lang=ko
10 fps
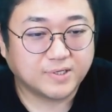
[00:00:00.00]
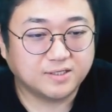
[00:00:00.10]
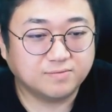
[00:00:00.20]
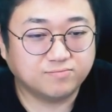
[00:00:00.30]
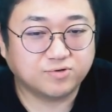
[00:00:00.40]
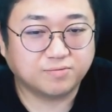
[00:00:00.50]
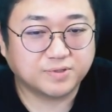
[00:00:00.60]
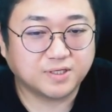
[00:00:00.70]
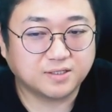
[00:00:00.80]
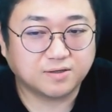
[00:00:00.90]
키는
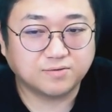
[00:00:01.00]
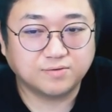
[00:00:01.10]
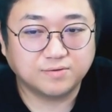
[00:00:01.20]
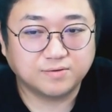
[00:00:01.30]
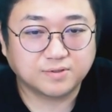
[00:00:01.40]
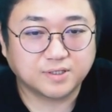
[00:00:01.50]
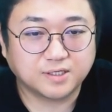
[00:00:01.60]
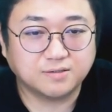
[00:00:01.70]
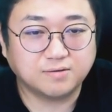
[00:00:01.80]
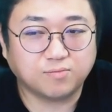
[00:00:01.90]
부럽긴 하다고? 키
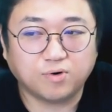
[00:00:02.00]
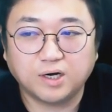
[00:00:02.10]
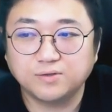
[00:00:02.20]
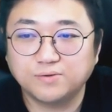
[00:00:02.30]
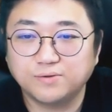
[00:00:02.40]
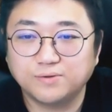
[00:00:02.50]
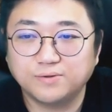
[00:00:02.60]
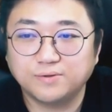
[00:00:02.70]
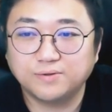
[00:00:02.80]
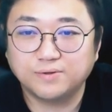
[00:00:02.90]
크면
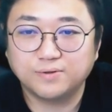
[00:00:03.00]
뭐하노?